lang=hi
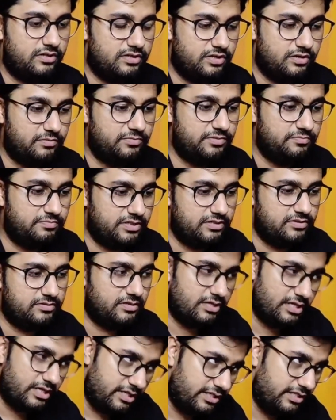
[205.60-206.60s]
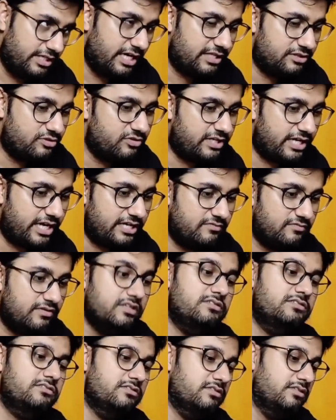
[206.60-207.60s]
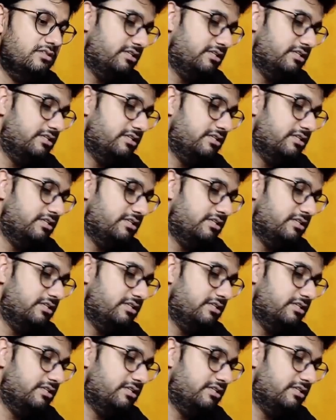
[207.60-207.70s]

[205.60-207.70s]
कभी भी या तो कैनवास